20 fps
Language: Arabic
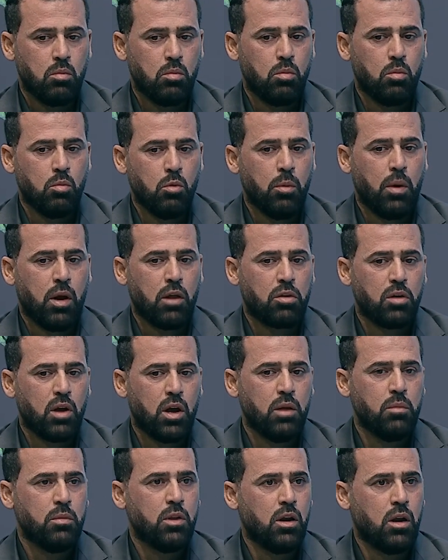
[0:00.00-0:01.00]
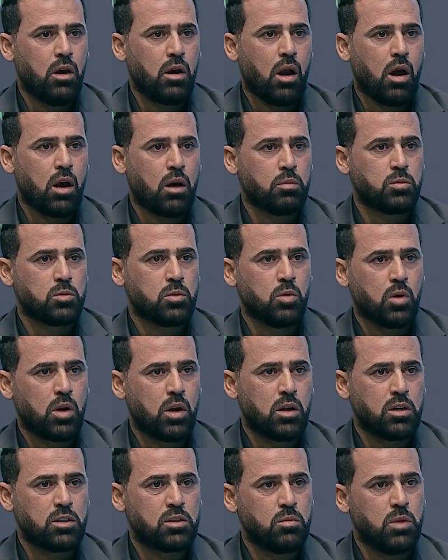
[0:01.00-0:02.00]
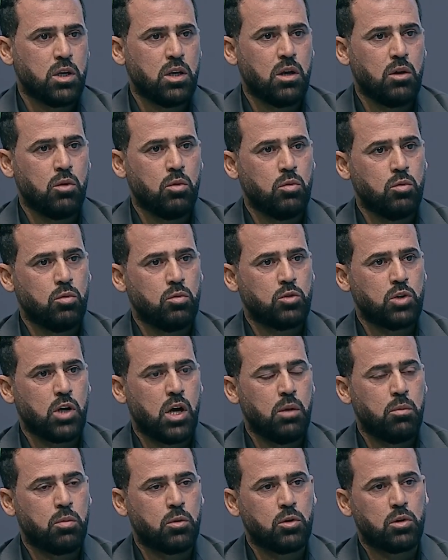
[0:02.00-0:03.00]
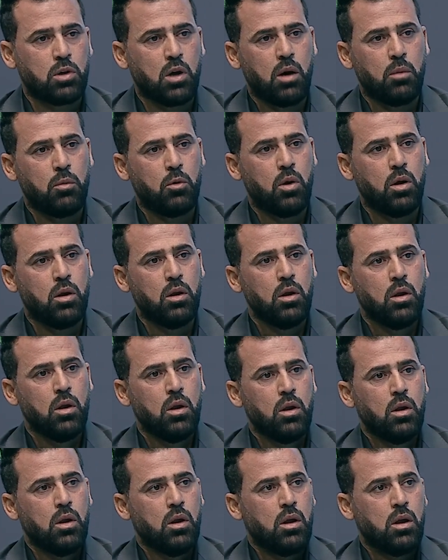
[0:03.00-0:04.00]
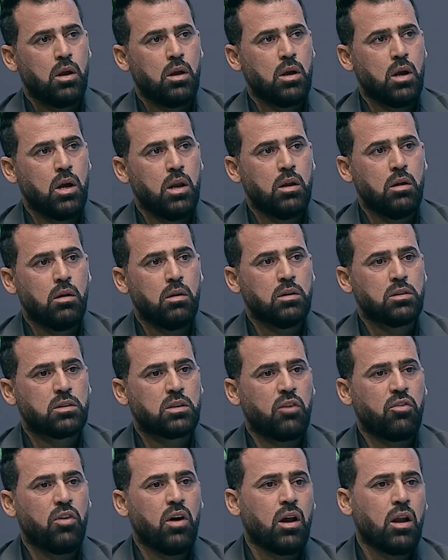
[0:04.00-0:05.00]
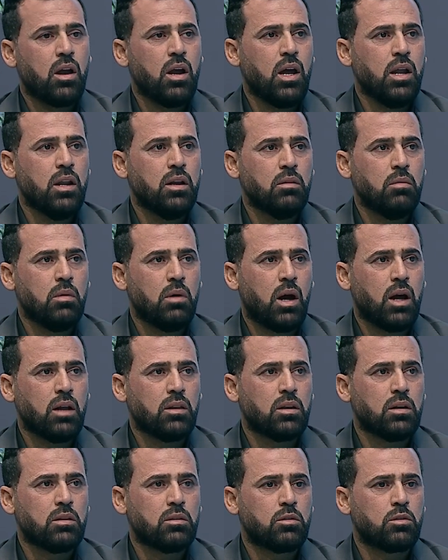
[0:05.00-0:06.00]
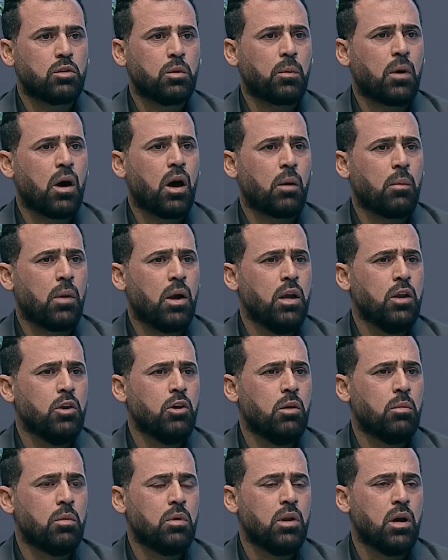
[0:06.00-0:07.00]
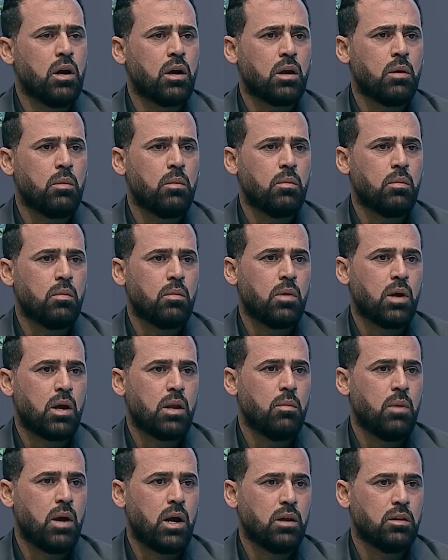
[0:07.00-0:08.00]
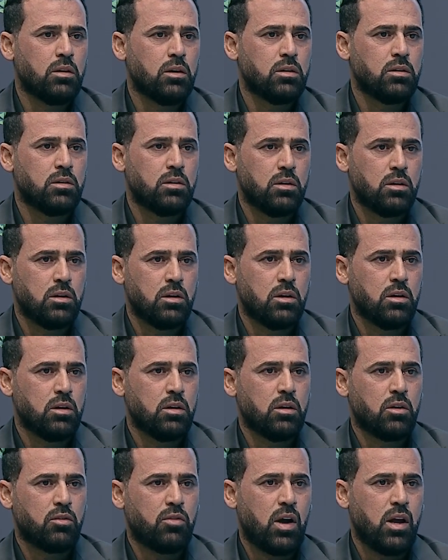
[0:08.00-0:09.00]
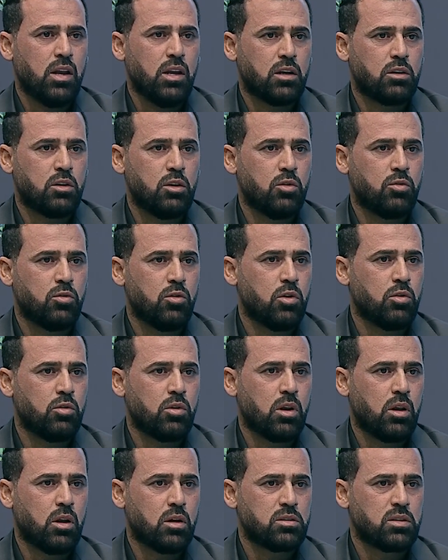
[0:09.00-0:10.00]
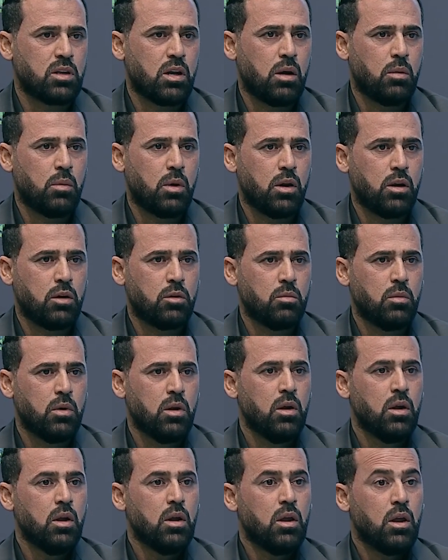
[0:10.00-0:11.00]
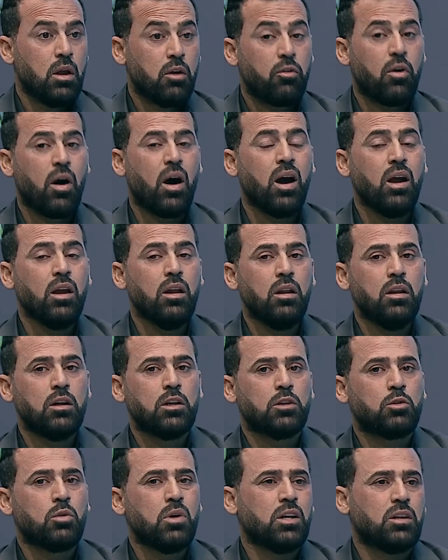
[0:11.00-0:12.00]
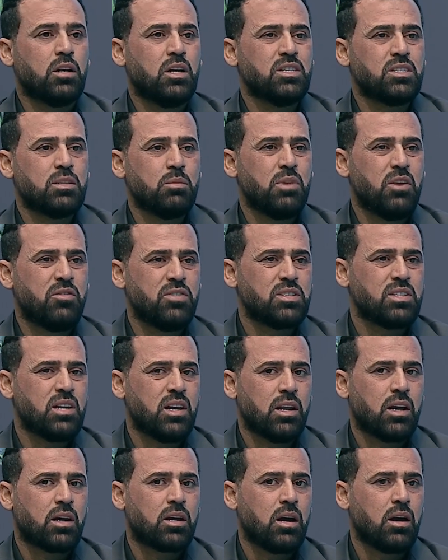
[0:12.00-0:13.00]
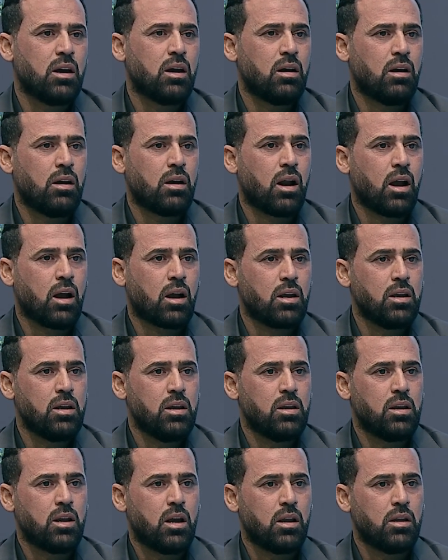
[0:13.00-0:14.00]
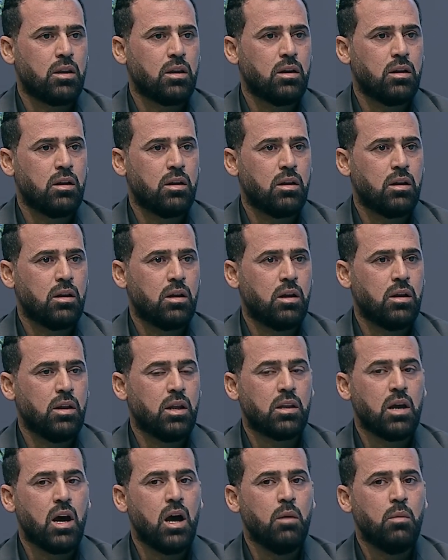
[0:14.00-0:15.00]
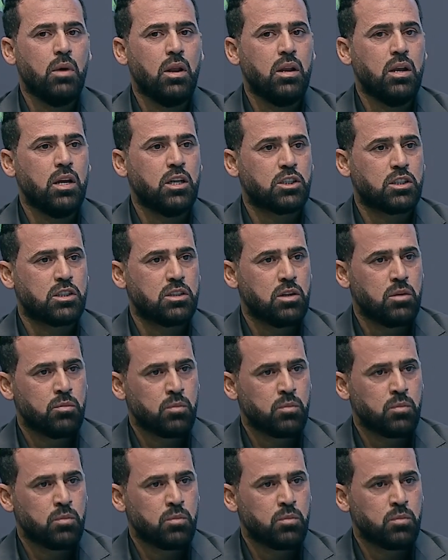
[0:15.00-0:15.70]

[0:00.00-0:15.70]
مبعث يعني من العراق بصوره رسميه وجايب كتاب يعني السفاره يعني حتى تبقى 40 يوم هناك يعني ما حد يرفع عليك تليفون ويقول لك السلام عليكم فهاي شويه تحز بنفسنا احنا كعراقيين يعني احنا دائما ليش